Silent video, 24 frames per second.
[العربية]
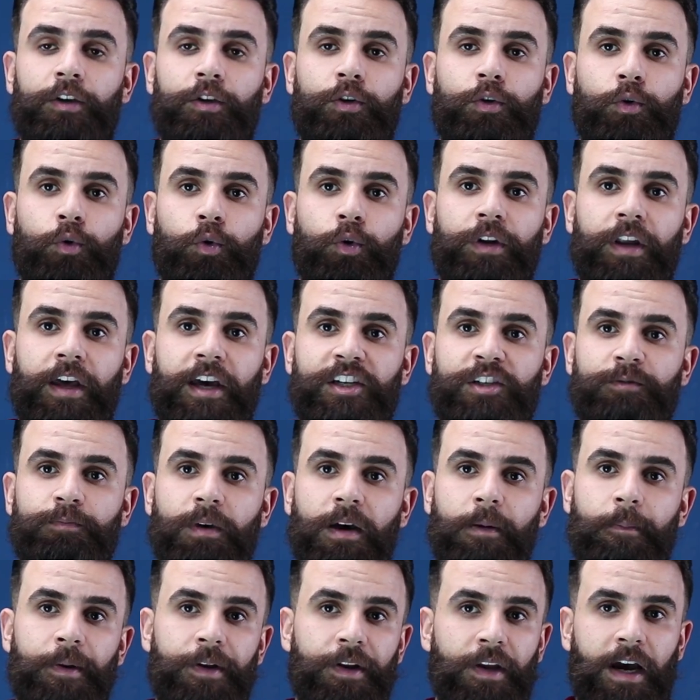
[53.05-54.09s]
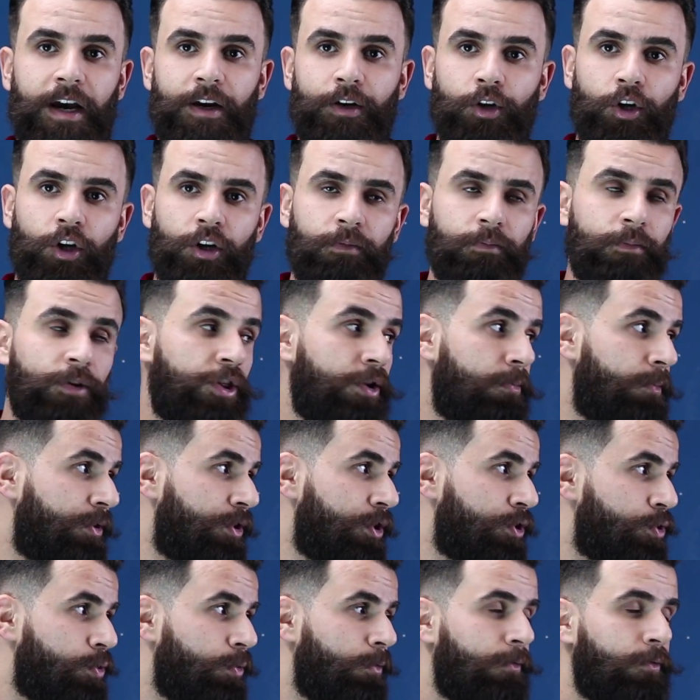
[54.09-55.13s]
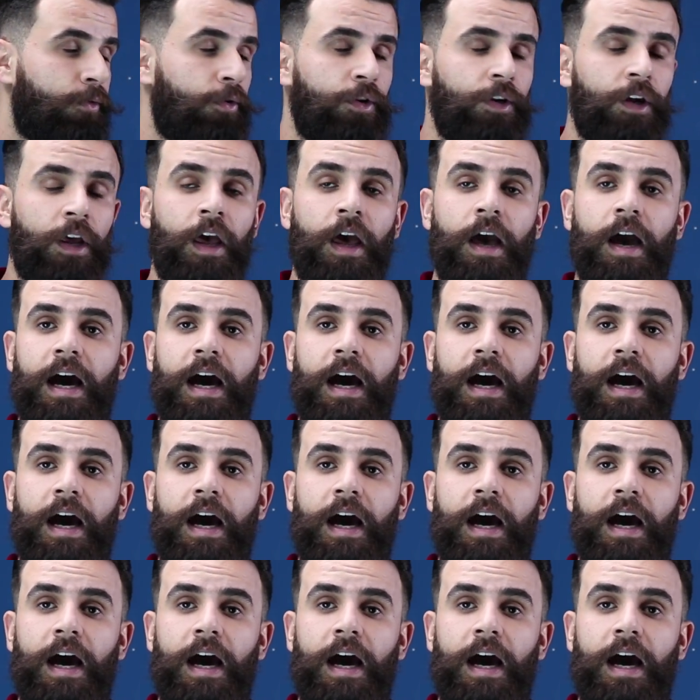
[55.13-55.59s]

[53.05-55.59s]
يكون اشبه بالنايلون مثل ما تشوفون